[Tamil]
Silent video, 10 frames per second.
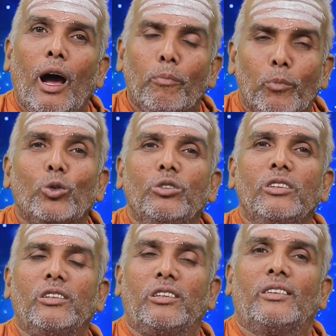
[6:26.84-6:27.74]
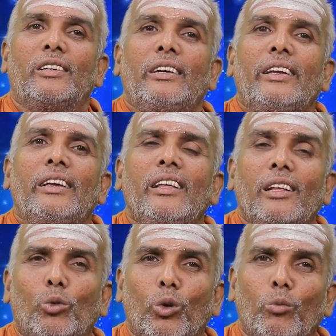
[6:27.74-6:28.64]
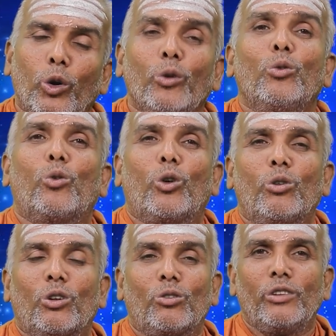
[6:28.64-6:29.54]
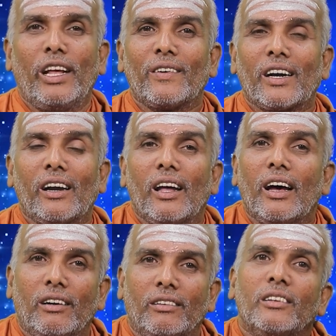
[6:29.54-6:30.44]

அப்பொழுது இதை ஒரு முடிவுக்கு கொண்டு வரணும்னு தேவர்கள்லாம்